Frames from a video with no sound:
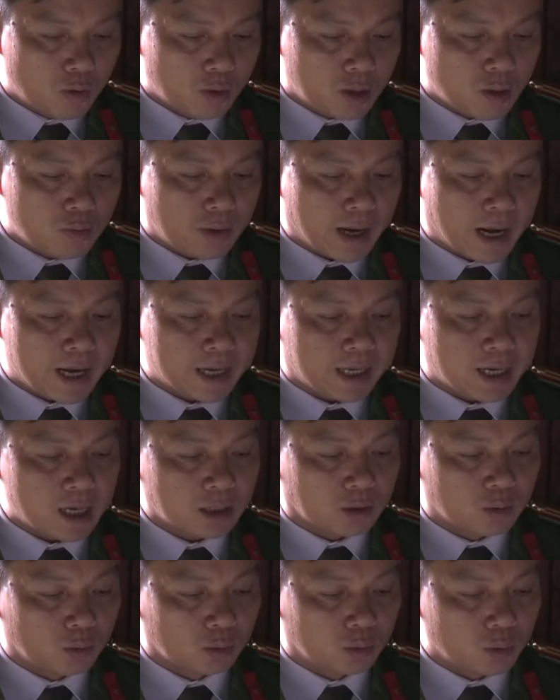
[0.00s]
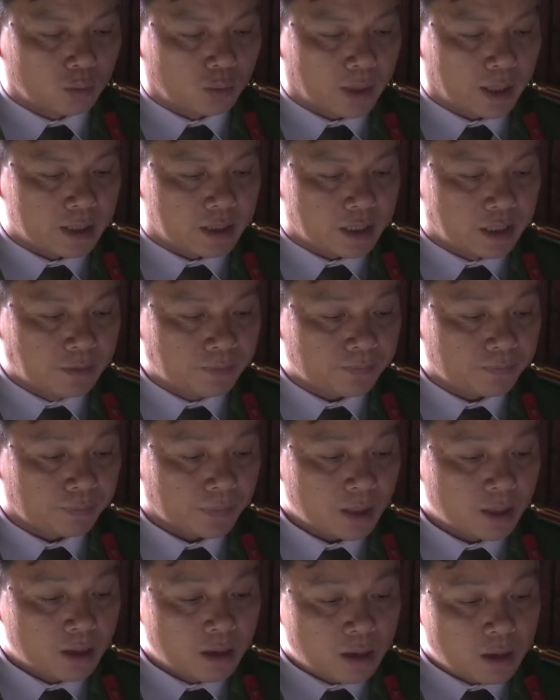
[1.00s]
Nhân dân huyện đã báo cáo với cử
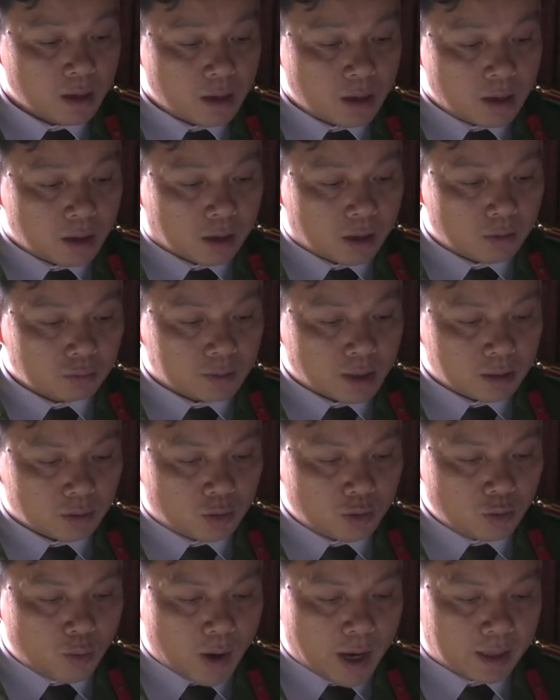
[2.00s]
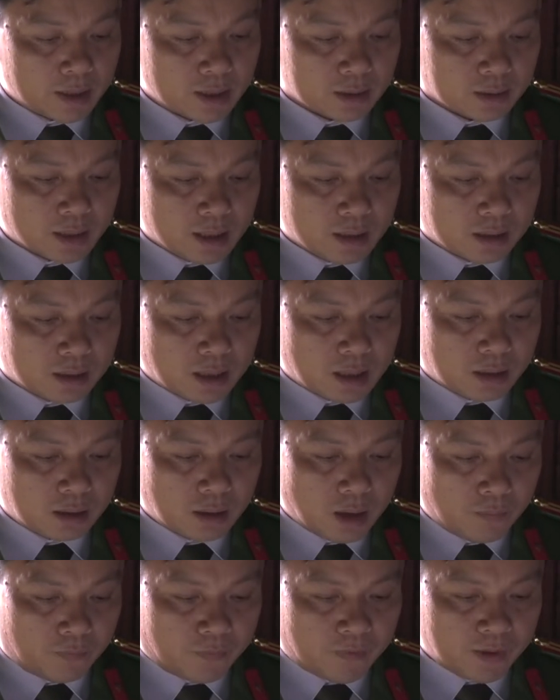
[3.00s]
tri về tình hình kết quả kinh tế xã
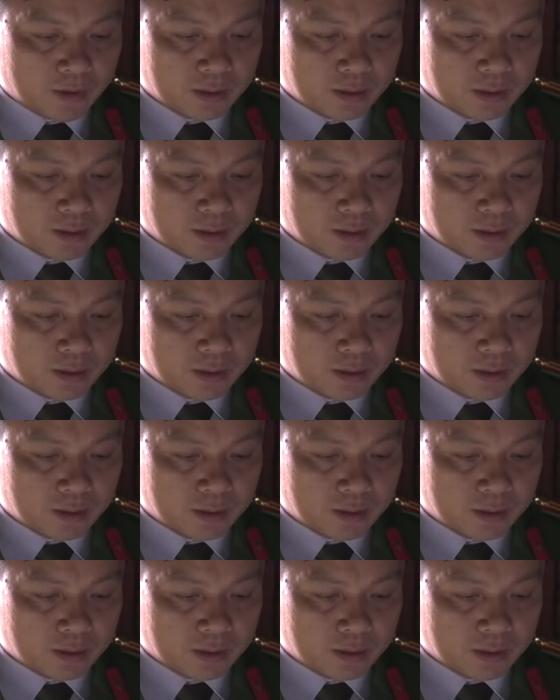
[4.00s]
hội